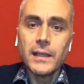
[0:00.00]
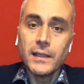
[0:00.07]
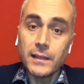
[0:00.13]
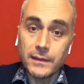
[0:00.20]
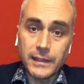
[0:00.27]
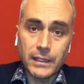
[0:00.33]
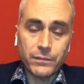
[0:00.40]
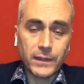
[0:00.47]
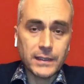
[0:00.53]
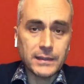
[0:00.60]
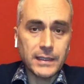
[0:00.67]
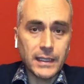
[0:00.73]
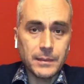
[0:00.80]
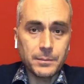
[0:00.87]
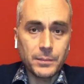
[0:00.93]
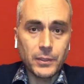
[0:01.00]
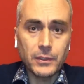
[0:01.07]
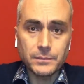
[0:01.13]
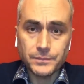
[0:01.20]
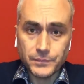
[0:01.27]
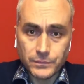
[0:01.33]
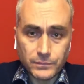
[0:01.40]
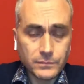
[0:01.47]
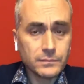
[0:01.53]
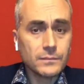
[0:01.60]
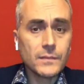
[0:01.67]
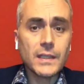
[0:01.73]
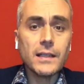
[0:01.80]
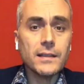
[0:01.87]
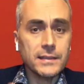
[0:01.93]
Nel frattempo,
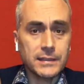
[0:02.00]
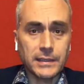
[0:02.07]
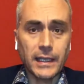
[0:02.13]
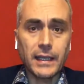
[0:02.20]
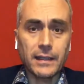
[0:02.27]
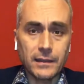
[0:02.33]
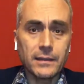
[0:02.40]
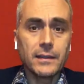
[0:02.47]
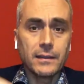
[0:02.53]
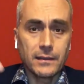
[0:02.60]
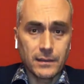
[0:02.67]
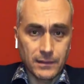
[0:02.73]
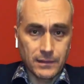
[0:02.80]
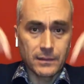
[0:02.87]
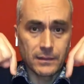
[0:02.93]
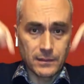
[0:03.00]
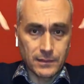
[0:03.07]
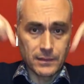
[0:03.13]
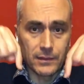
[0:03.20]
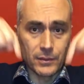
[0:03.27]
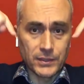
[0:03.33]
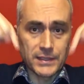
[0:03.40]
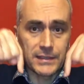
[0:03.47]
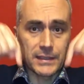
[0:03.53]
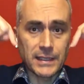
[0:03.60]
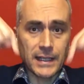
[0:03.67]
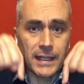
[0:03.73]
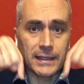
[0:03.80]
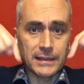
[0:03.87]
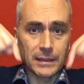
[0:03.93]
se lo
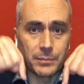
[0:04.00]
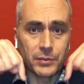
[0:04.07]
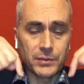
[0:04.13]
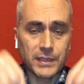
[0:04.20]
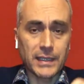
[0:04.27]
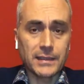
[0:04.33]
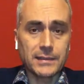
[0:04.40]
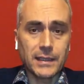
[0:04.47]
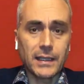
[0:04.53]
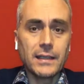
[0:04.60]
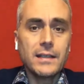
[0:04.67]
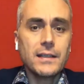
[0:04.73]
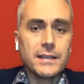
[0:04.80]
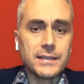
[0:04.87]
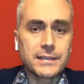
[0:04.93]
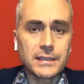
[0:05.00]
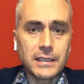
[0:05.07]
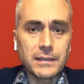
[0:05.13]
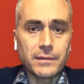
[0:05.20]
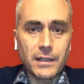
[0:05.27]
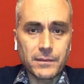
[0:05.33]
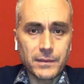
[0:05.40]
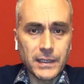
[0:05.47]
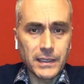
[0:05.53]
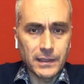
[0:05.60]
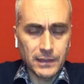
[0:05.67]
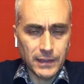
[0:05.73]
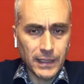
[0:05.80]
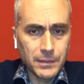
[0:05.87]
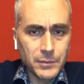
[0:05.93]
desiderate potete
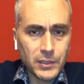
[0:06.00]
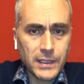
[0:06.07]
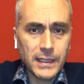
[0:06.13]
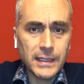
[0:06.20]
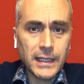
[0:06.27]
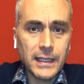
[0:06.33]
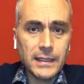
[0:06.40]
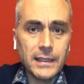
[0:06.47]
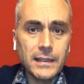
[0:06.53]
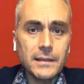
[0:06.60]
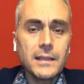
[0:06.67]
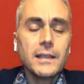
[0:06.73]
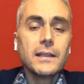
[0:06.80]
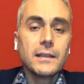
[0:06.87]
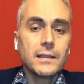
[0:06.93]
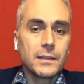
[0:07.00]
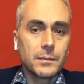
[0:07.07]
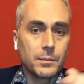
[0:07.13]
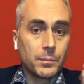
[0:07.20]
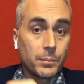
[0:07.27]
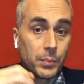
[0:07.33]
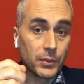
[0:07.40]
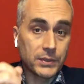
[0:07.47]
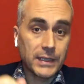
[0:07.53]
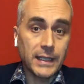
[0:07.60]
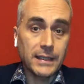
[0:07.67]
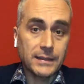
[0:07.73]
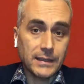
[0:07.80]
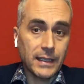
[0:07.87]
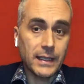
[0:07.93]
iscrivervi al mio canale,
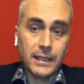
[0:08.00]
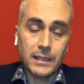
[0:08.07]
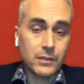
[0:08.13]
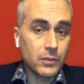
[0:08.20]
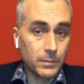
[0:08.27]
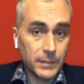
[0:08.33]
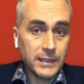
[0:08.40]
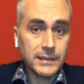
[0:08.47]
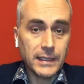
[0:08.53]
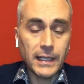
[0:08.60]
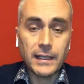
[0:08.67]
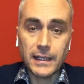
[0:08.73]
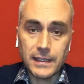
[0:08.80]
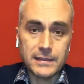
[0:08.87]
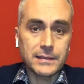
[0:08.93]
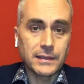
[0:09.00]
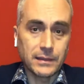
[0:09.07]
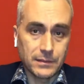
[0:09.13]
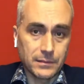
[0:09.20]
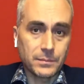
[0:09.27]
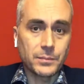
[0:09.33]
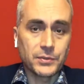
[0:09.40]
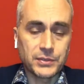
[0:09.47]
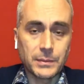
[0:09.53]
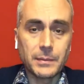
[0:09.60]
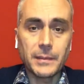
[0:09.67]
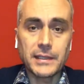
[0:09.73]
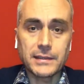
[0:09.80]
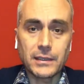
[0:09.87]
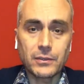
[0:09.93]
potete commentare, anzi
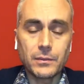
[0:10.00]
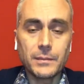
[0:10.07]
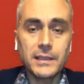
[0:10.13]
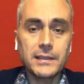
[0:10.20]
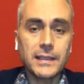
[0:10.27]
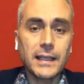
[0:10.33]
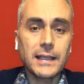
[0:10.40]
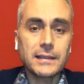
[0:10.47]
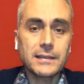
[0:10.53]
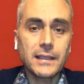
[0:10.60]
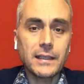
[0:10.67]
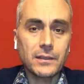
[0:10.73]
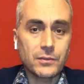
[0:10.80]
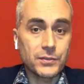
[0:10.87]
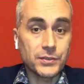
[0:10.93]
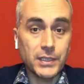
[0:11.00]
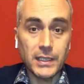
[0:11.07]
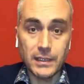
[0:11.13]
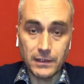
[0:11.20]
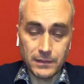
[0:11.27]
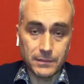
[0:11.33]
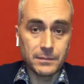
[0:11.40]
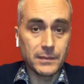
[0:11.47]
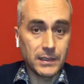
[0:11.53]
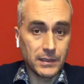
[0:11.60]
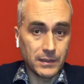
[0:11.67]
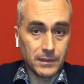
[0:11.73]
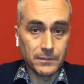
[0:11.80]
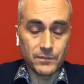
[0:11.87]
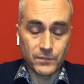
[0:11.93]
possibilmente commentate, così eh,
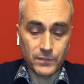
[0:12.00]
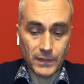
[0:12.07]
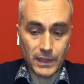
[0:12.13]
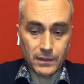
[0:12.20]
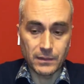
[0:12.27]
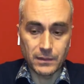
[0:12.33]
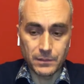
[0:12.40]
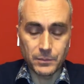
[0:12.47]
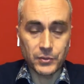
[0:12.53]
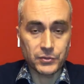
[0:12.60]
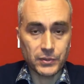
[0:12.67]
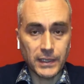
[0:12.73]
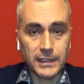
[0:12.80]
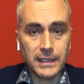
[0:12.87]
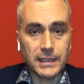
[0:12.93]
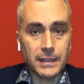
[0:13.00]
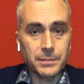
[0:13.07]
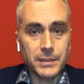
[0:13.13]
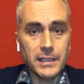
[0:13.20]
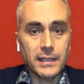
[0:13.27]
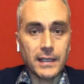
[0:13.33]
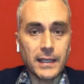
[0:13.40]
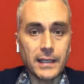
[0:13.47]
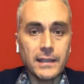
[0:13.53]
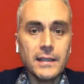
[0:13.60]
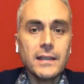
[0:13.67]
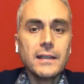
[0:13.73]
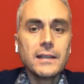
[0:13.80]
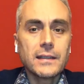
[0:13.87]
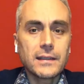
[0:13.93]
mi, eh, posso anche capire
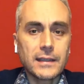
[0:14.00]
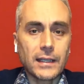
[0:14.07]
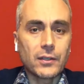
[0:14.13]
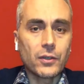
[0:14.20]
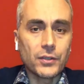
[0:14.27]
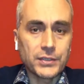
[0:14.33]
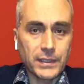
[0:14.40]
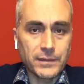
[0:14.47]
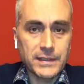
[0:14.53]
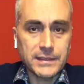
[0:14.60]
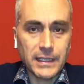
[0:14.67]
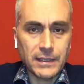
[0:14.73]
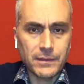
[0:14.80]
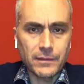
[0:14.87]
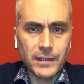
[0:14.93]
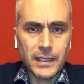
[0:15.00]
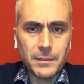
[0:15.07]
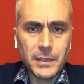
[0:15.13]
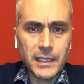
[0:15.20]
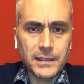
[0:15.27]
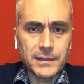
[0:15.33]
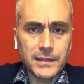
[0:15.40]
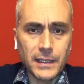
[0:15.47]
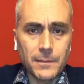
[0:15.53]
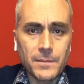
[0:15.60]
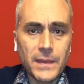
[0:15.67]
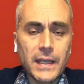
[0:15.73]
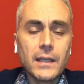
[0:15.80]
che cosa vi serve veramente.